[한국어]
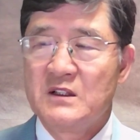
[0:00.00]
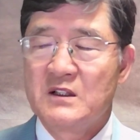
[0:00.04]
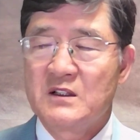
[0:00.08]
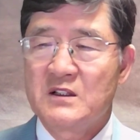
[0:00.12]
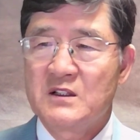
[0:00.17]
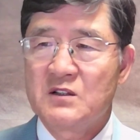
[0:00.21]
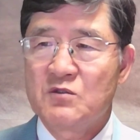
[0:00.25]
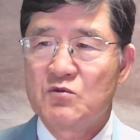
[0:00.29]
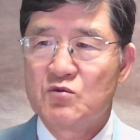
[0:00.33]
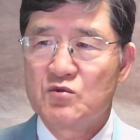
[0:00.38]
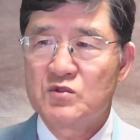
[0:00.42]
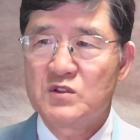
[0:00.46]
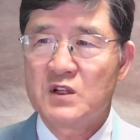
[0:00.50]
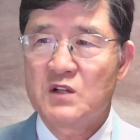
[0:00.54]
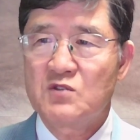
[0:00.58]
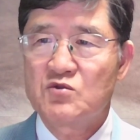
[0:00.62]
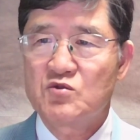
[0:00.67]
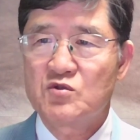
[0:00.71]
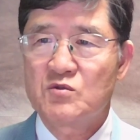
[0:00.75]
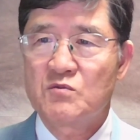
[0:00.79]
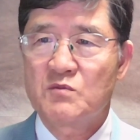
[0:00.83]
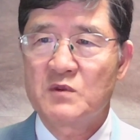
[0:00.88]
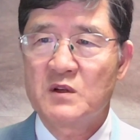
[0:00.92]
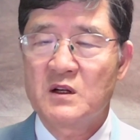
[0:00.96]

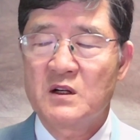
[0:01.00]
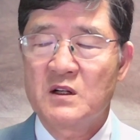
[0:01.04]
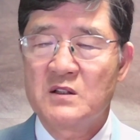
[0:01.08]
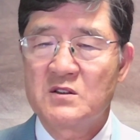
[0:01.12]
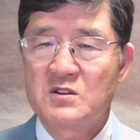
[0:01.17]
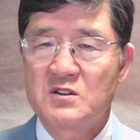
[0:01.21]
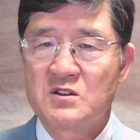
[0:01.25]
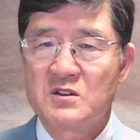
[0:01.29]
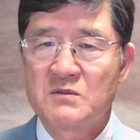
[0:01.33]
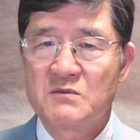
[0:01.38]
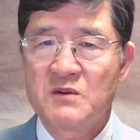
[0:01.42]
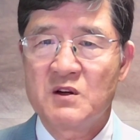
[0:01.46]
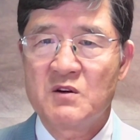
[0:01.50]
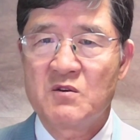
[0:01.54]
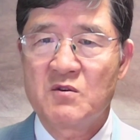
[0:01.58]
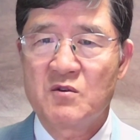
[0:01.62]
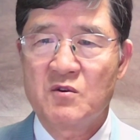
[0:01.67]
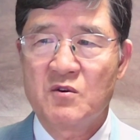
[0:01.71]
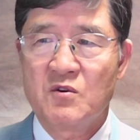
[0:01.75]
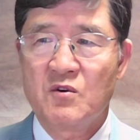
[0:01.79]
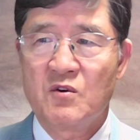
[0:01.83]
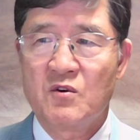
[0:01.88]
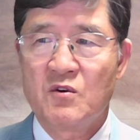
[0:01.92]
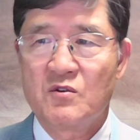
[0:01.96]
우상숭배가
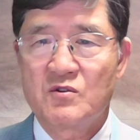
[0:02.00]
심하고